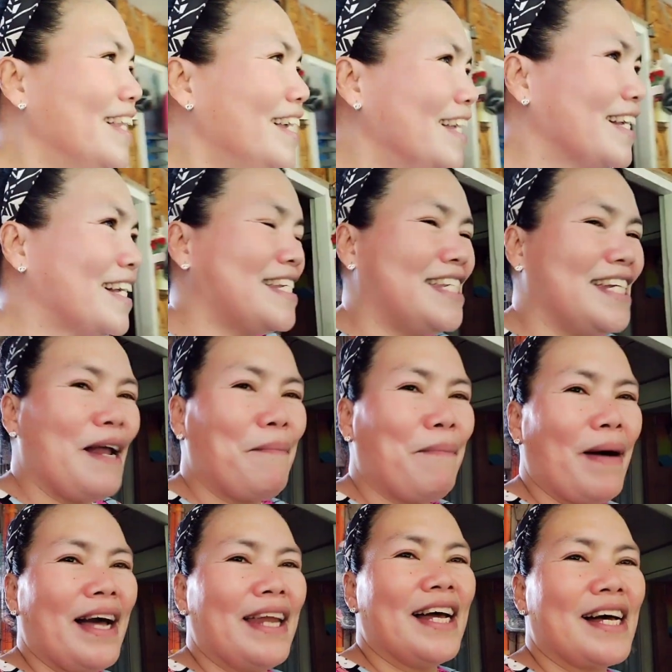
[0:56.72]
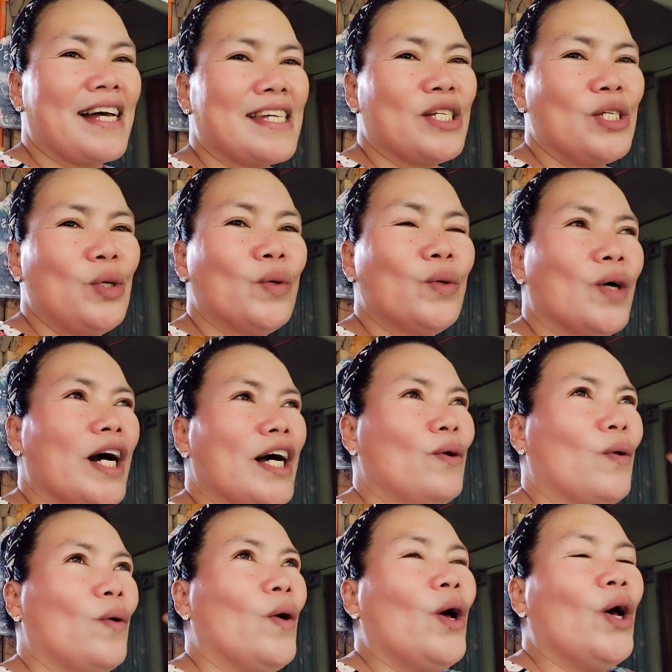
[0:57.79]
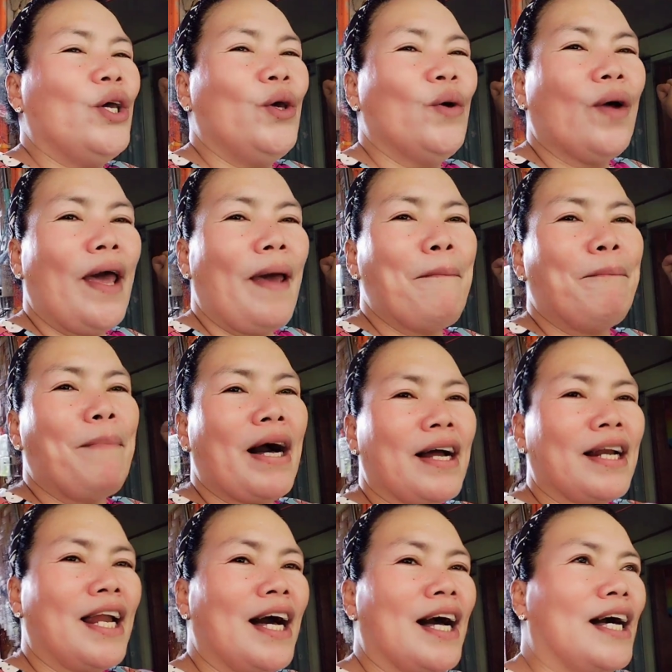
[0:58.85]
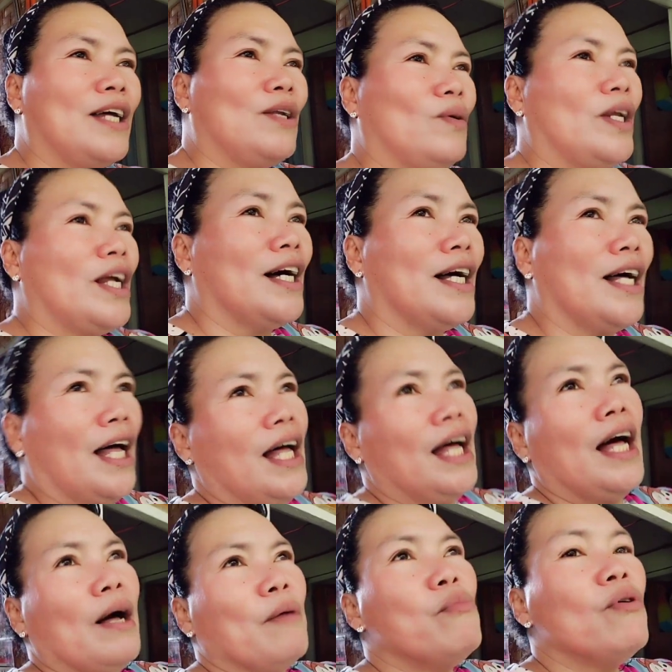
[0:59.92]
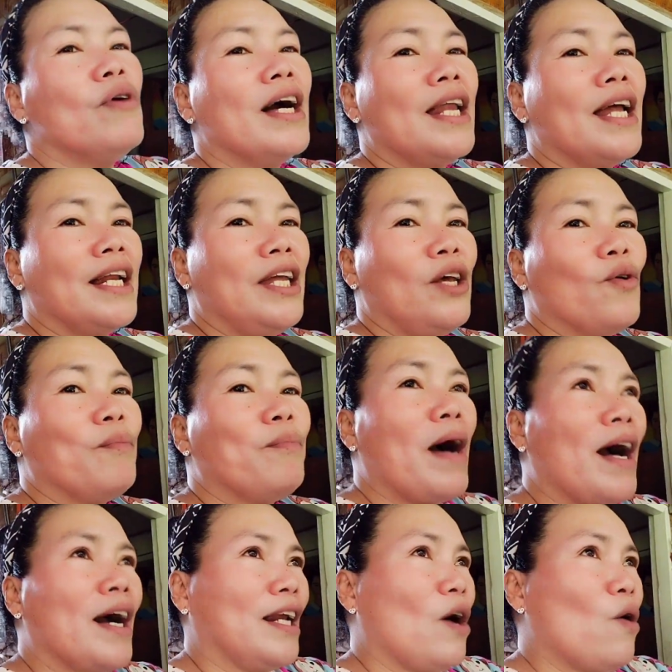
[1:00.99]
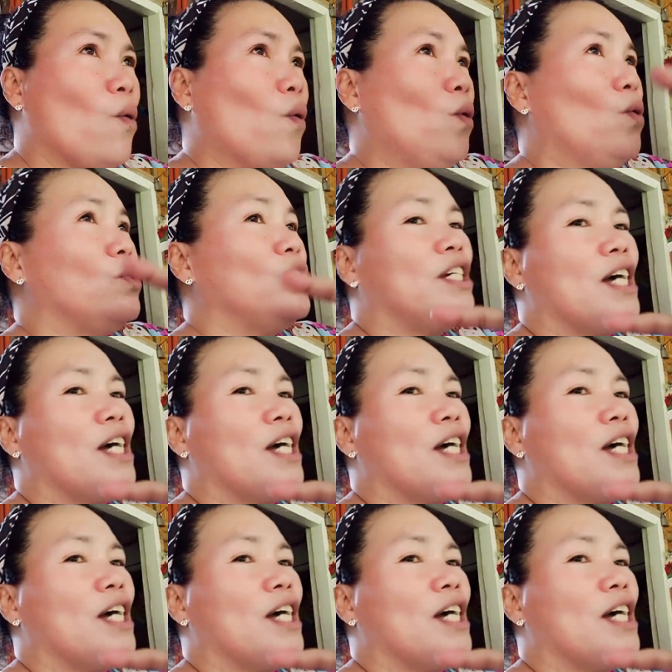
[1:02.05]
kasi napakalakas yung ano, yung impact ng ano ng bunga ng niyog pag nahulog diyan